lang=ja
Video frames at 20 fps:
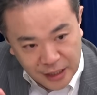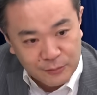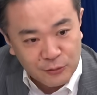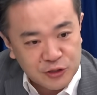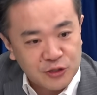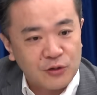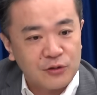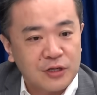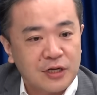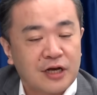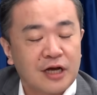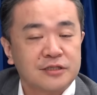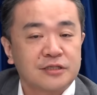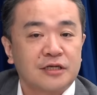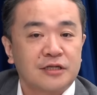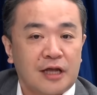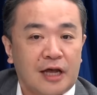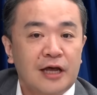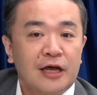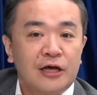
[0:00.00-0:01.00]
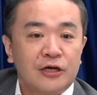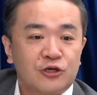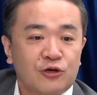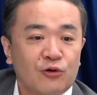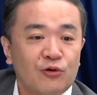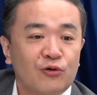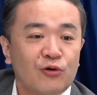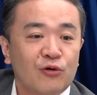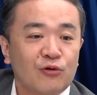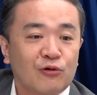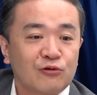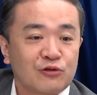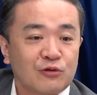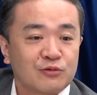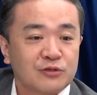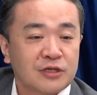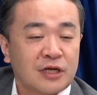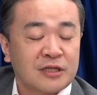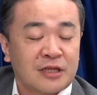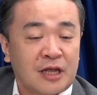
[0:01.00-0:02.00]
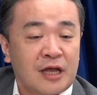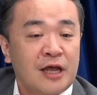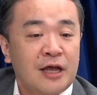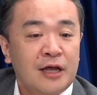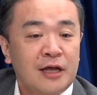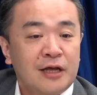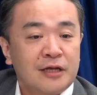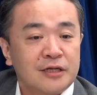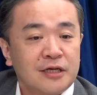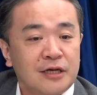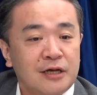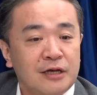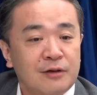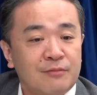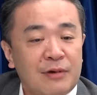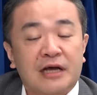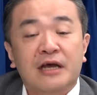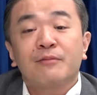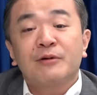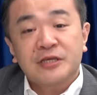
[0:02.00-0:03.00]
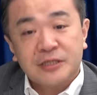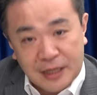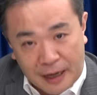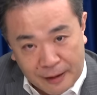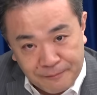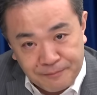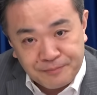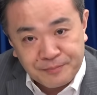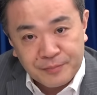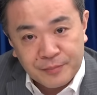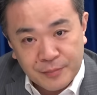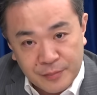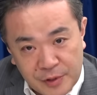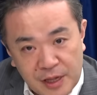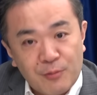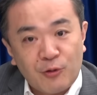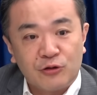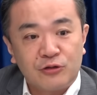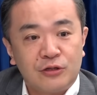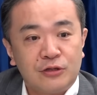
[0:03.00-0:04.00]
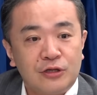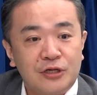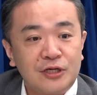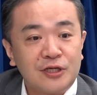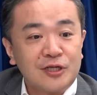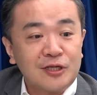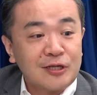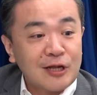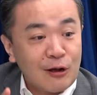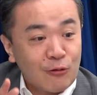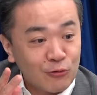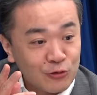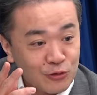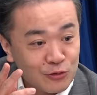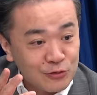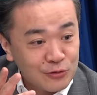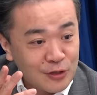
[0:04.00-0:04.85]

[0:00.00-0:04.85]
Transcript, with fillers: がらもちろんいっかい戦で強豪校とぶつかって、えー、負けました、うん、でも行ったこと